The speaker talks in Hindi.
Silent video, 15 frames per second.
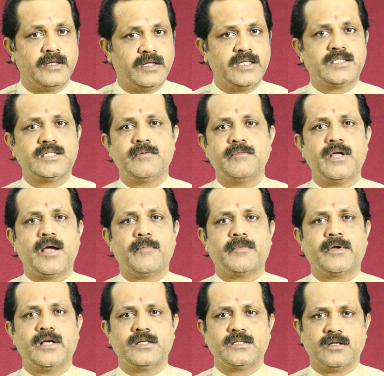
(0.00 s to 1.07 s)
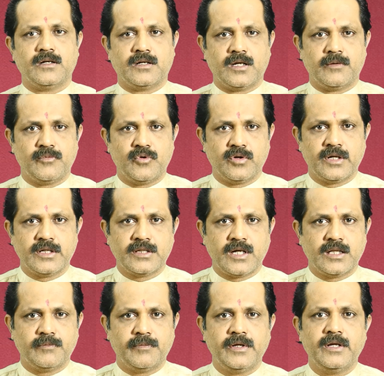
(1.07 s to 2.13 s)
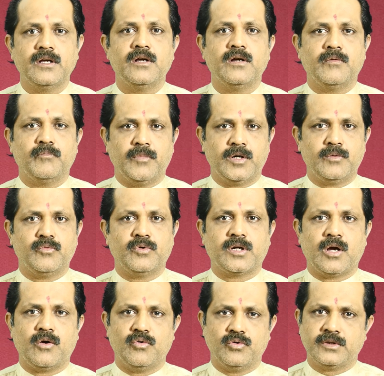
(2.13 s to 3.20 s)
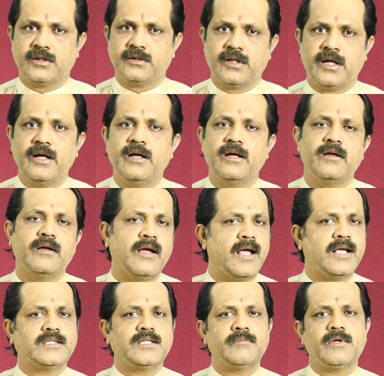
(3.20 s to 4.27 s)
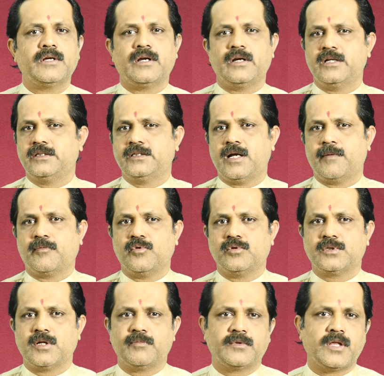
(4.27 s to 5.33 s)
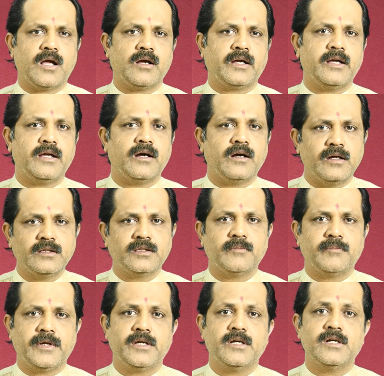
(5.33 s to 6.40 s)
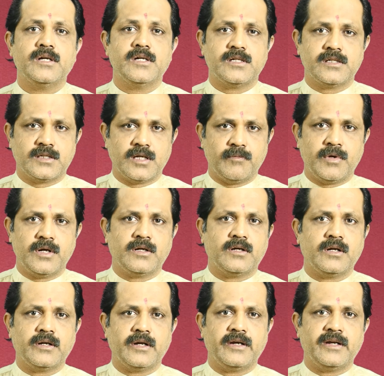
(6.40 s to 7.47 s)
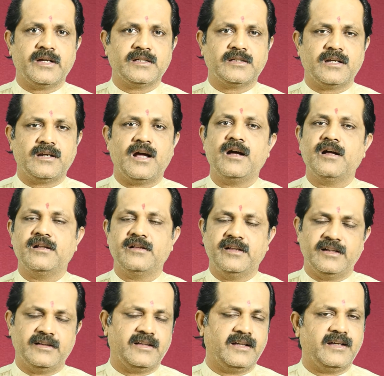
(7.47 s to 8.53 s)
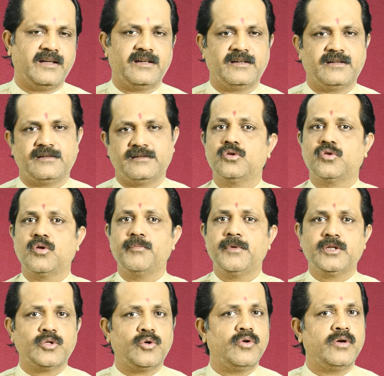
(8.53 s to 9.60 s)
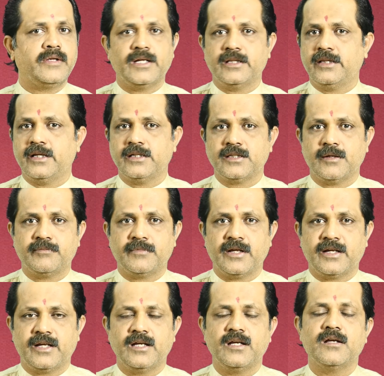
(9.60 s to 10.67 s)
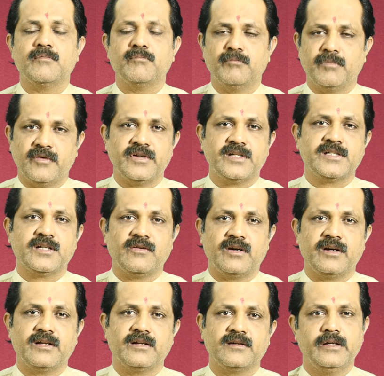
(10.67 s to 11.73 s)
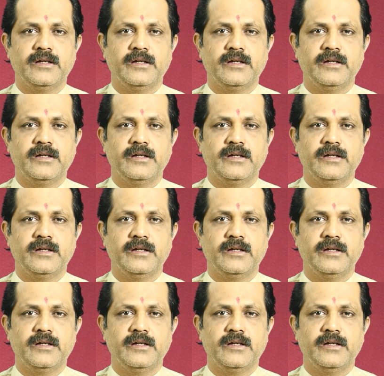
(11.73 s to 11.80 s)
इस समय आपके सहकर्मियों के साथ भी मनमुटाव हो सकता है ऐसे में गणेश जी आपको सप्ताह के अंत में संभल कर रहने की सलाह देते हैं तो मित्रों ये थी इस हफ्ते की भविष्यवाणी